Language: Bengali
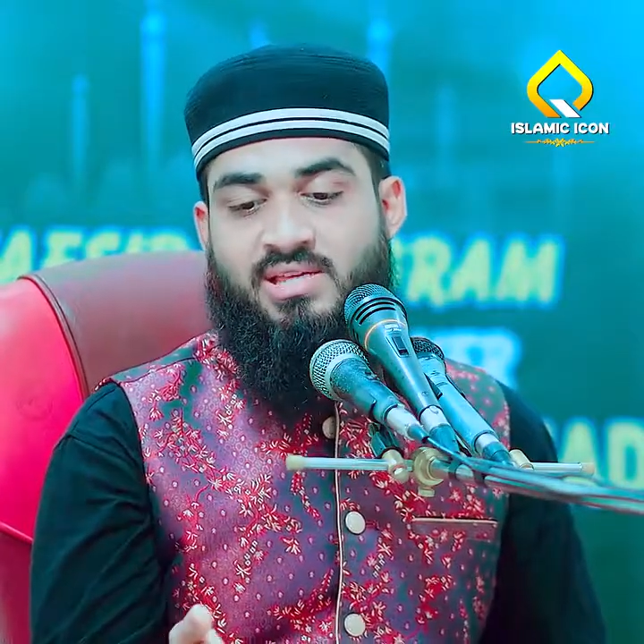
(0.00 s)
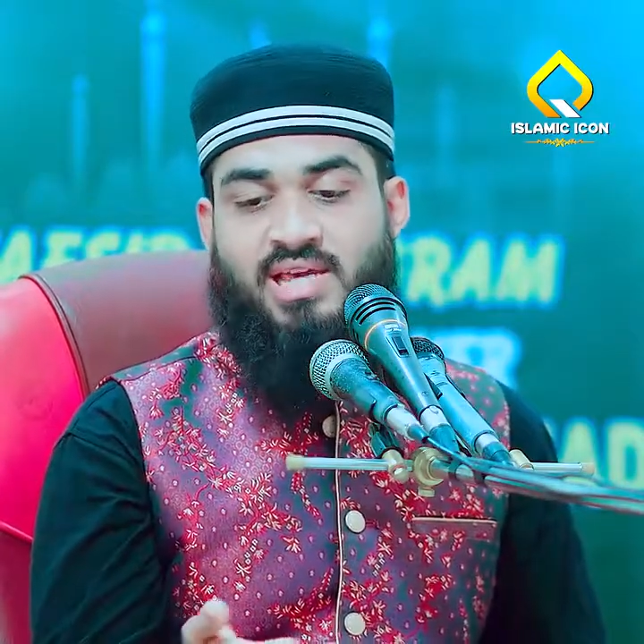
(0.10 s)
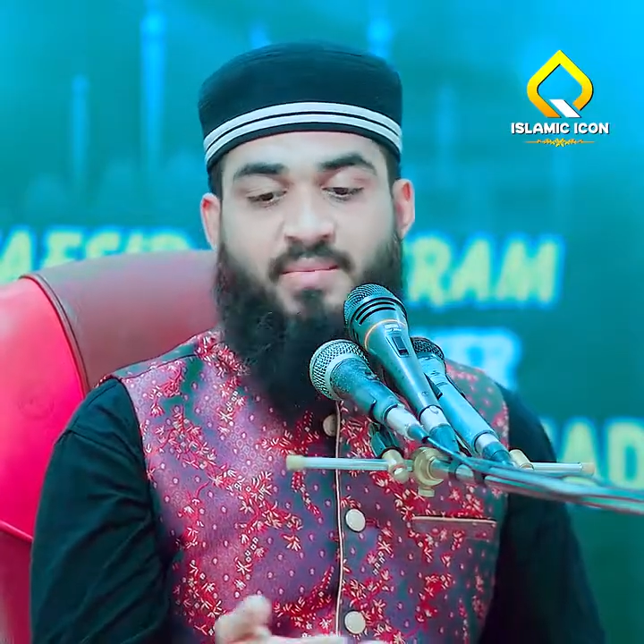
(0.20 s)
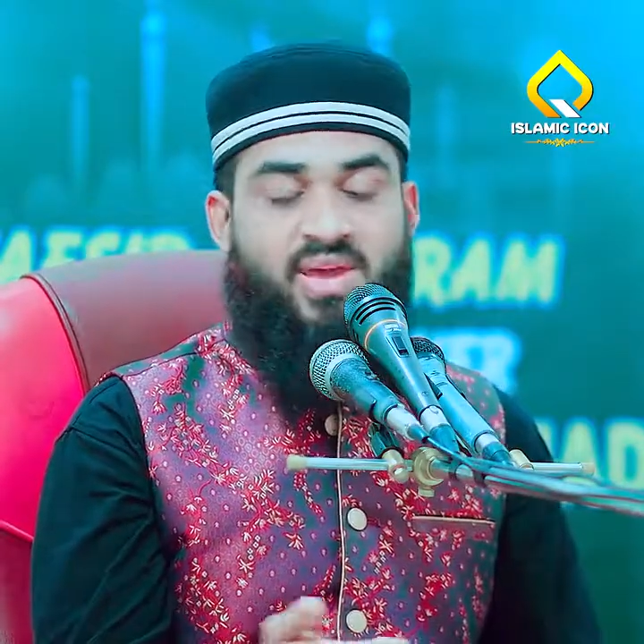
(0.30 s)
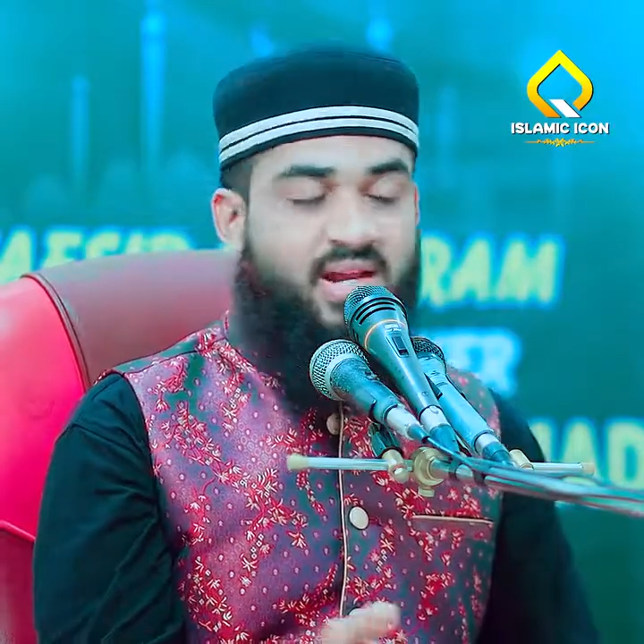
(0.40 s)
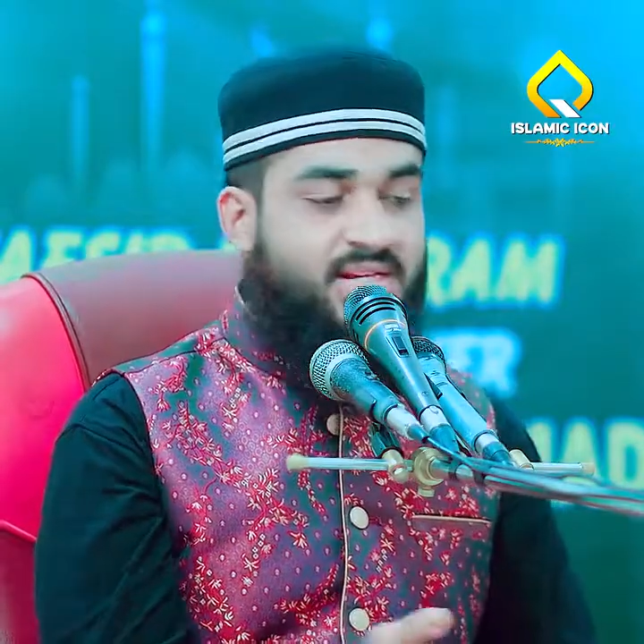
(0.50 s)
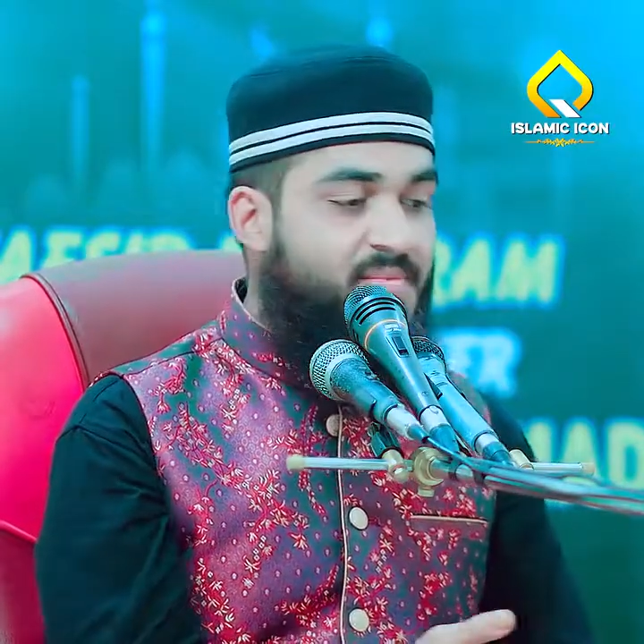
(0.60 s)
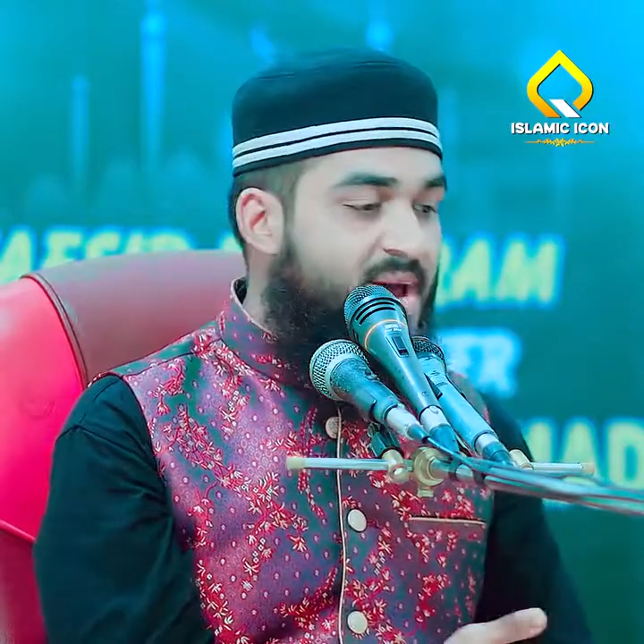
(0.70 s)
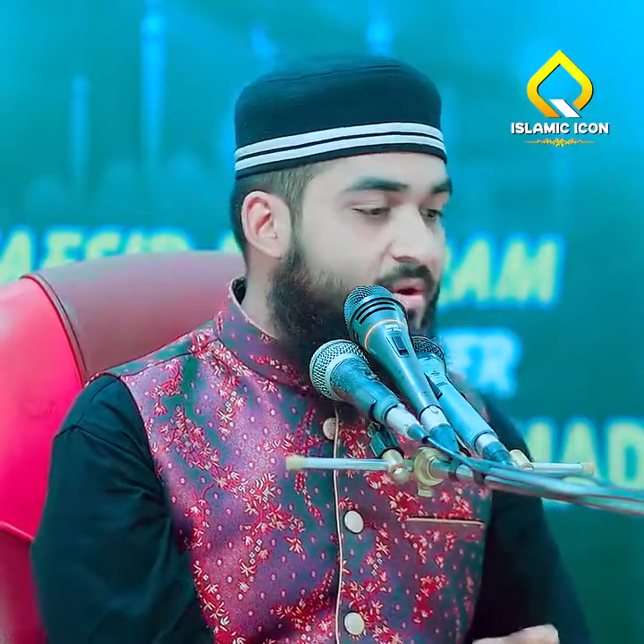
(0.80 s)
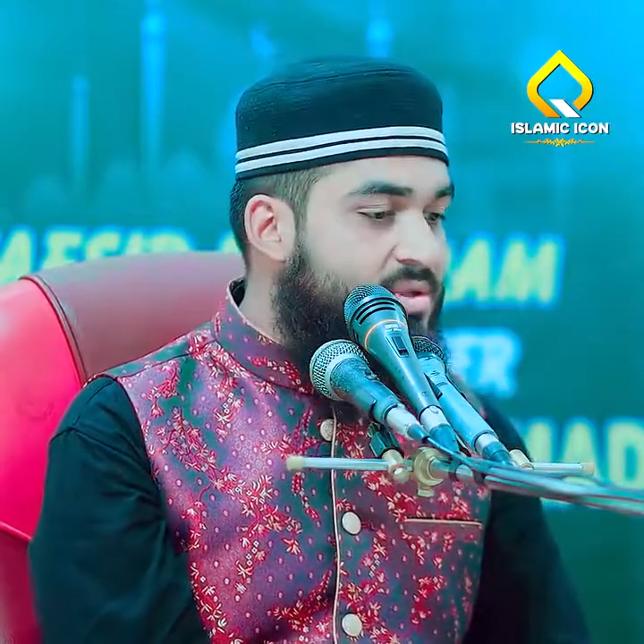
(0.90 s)
স্বামী একটা
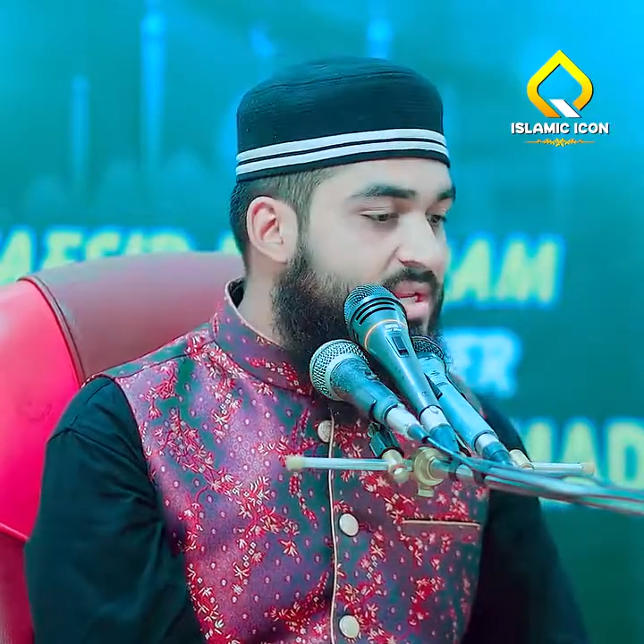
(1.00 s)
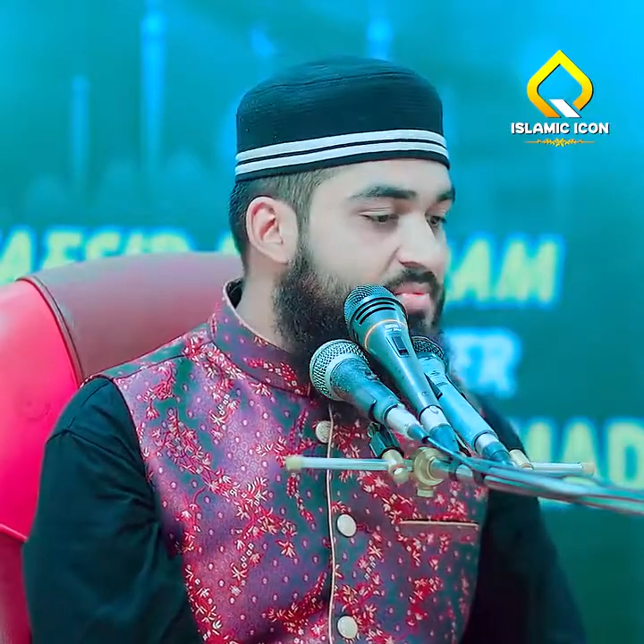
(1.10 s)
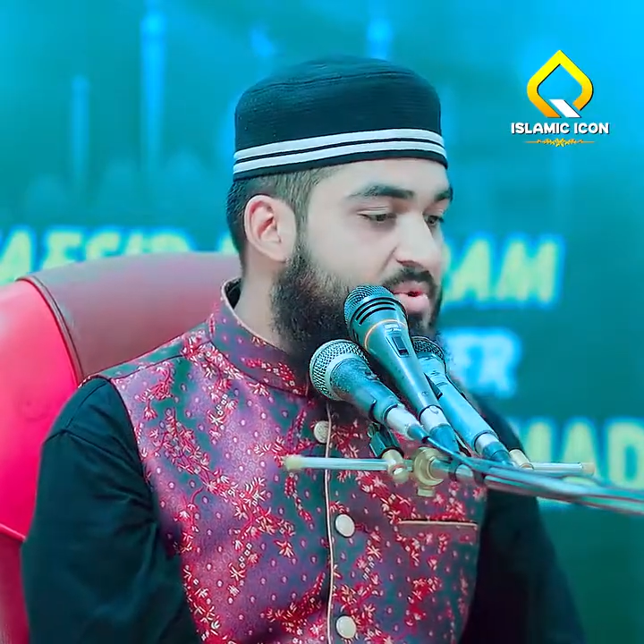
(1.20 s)
ভালো জিনিস